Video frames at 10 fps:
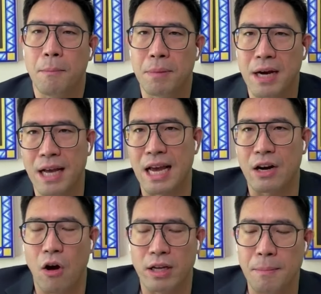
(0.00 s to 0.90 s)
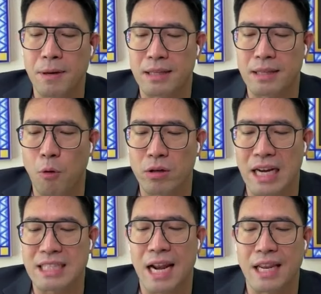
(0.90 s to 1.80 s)
เพื่ออย่างน้อยถ้าเผื่อพวกต
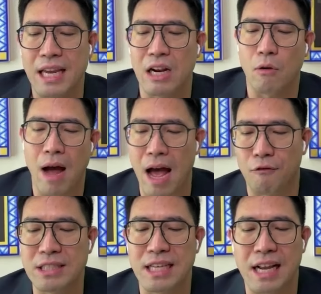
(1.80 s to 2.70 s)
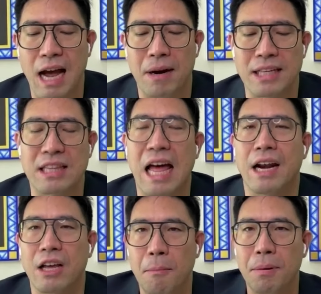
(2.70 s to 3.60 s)
ราสารหนี้หรือว่าฟิกซินคัมอะไรต่า
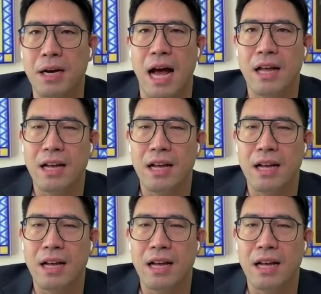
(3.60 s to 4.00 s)
งๆนี่ก็เพื่อ